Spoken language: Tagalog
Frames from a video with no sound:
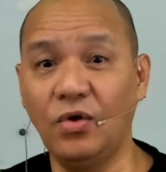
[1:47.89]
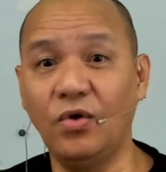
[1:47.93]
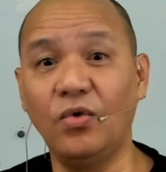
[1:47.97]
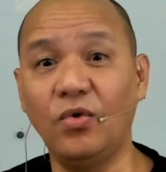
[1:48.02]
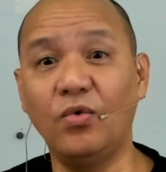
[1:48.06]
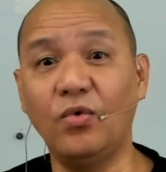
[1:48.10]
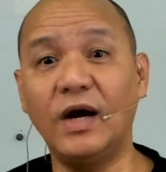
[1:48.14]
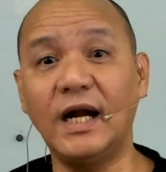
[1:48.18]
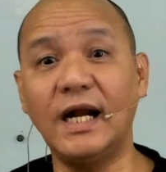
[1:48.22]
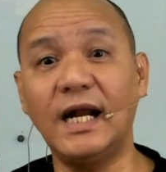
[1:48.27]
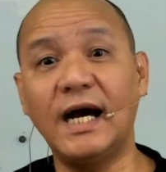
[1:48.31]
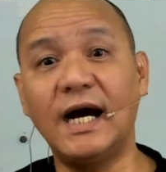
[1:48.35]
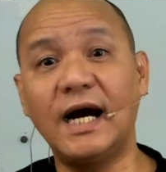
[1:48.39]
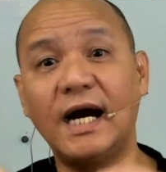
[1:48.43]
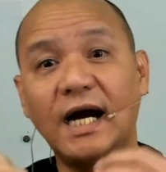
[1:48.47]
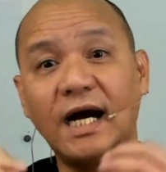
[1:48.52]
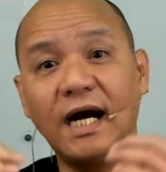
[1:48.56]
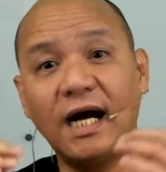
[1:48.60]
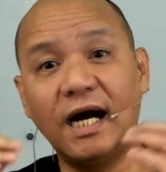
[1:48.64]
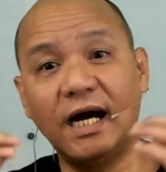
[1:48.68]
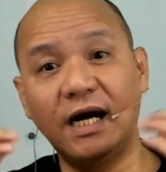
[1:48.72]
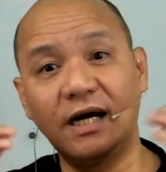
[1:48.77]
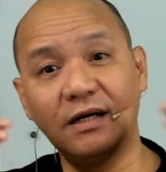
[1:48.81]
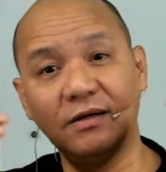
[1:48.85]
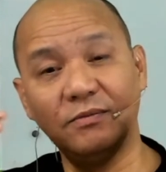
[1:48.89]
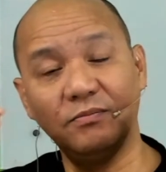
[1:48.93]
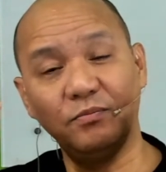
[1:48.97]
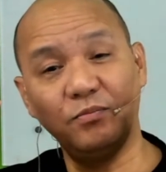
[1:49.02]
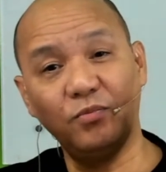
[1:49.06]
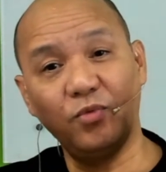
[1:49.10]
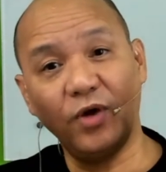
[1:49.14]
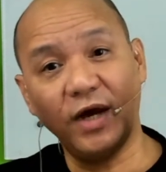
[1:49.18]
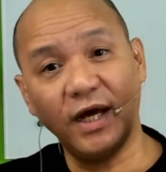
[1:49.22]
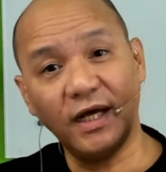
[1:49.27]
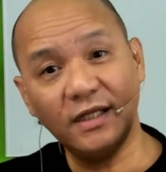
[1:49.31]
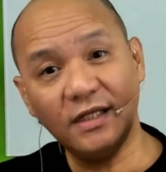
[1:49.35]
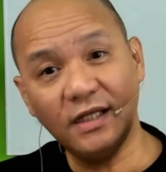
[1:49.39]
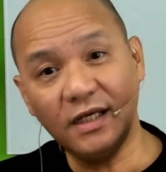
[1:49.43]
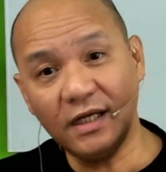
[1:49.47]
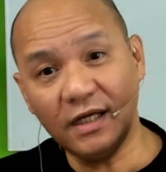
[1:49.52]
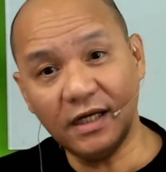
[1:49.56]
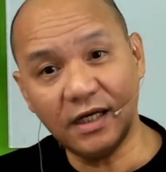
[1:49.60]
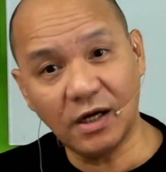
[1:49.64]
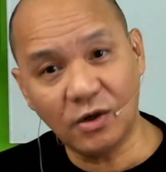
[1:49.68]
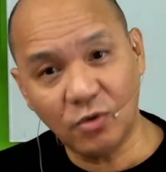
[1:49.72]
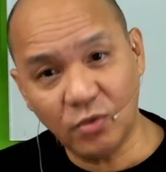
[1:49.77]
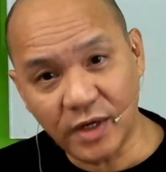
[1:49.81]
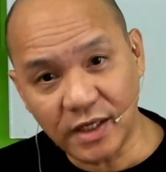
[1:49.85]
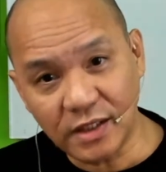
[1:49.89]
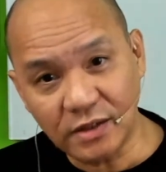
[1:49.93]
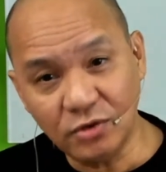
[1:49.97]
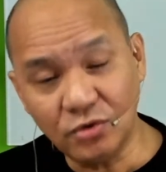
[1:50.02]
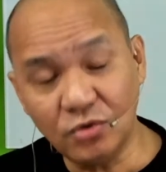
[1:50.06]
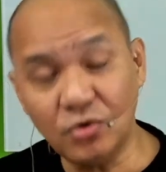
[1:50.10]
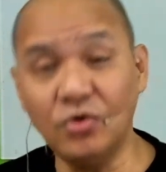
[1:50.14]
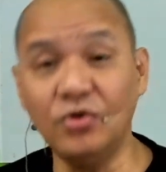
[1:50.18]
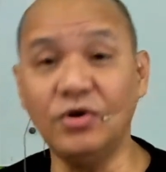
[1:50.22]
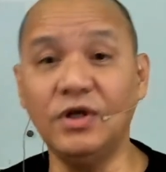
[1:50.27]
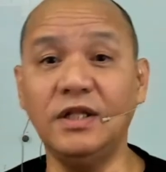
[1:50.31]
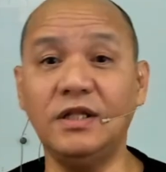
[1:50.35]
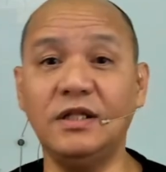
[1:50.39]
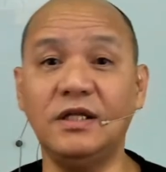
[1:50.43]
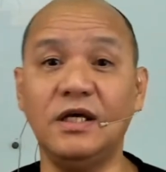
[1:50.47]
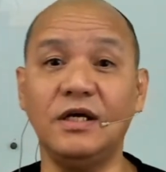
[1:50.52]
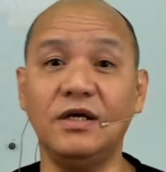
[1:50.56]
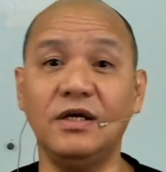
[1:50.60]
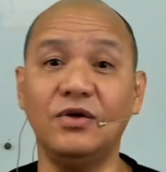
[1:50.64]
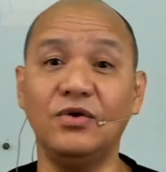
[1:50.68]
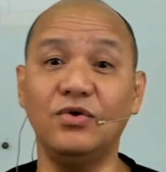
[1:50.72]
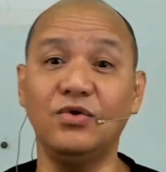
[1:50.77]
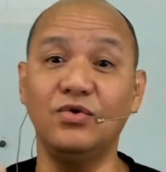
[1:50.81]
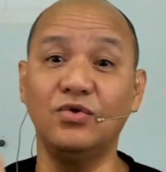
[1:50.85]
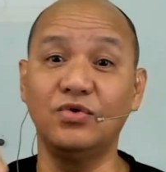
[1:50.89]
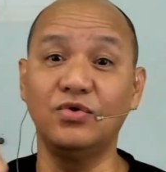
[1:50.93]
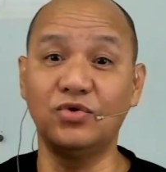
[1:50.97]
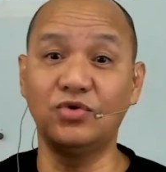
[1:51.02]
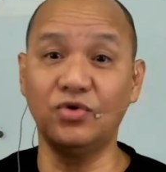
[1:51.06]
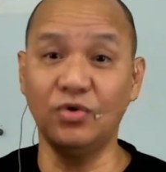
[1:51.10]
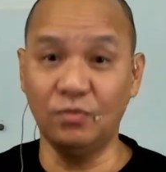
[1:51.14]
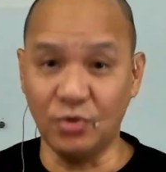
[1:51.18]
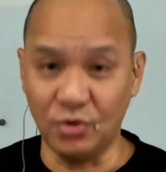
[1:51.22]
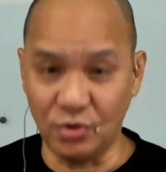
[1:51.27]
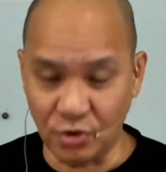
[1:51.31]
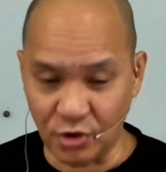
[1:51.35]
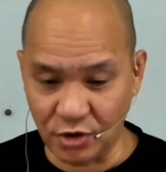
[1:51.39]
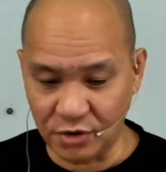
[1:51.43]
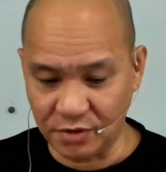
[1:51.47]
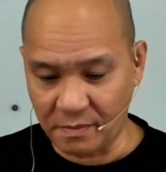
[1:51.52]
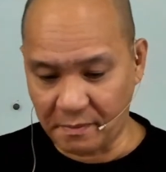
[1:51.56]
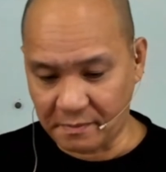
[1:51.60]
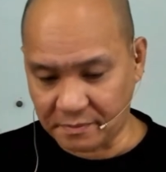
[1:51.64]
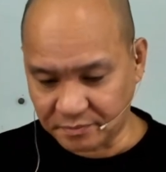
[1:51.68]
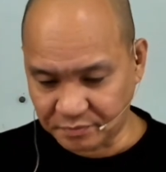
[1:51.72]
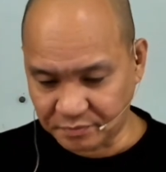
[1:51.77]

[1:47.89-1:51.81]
wala kang pwedeng gawin kung hindi sumunod.